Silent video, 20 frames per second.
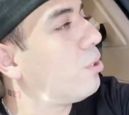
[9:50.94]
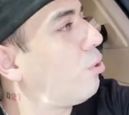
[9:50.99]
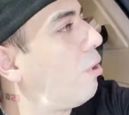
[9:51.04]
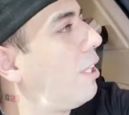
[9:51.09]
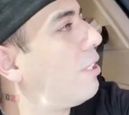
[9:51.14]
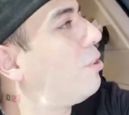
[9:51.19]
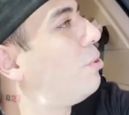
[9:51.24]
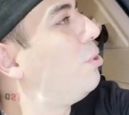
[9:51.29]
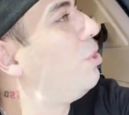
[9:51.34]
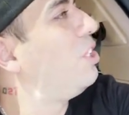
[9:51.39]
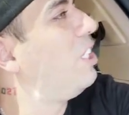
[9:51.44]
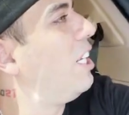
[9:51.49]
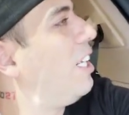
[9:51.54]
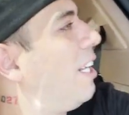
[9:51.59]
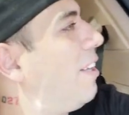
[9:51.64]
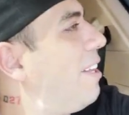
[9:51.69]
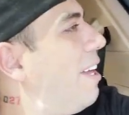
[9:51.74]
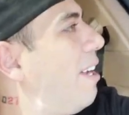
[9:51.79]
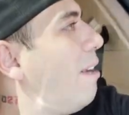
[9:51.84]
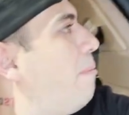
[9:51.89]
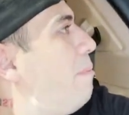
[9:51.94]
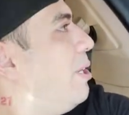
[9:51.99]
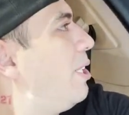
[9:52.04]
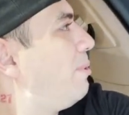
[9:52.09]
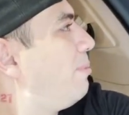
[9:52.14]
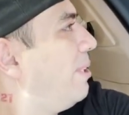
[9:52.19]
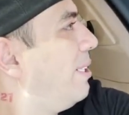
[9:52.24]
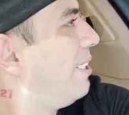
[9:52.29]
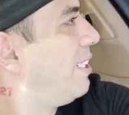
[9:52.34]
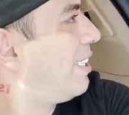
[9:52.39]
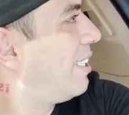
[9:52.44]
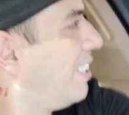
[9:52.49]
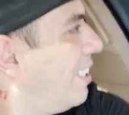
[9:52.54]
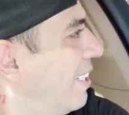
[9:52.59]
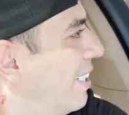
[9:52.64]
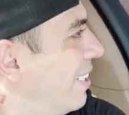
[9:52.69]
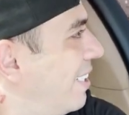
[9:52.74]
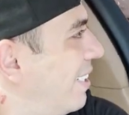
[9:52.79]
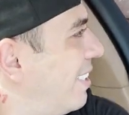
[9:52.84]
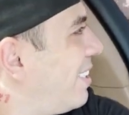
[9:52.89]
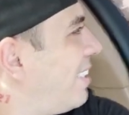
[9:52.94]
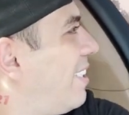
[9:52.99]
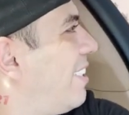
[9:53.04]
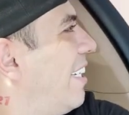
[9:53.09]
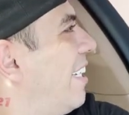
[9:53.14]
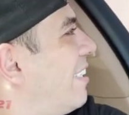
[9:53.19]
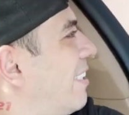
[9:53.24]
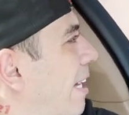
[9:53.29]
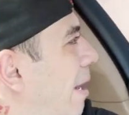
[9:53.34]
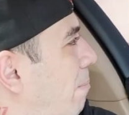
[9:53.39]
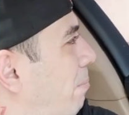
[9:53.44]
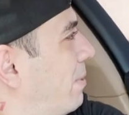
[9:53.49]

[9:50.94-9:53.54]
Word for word: só a sujeira dela mesmo ali que que tá